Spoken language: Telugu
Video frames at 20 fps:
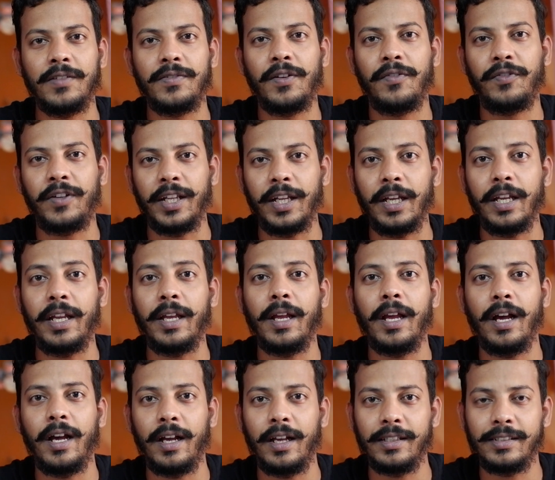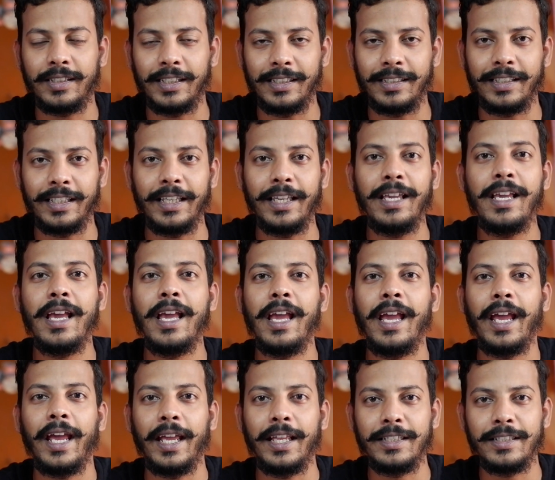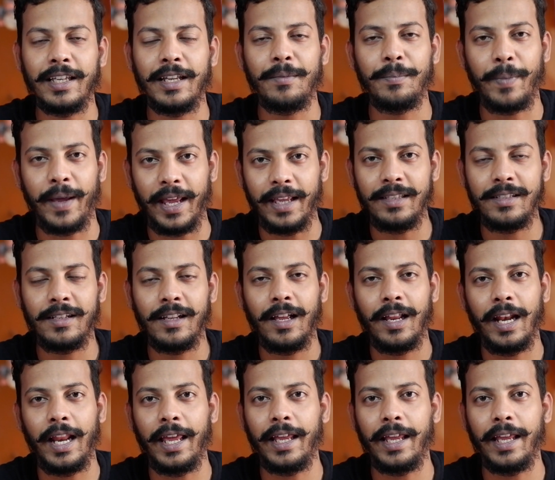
త్రీ ఫిఫ్టీ సీసీ ఇంజన్ బేస్డ్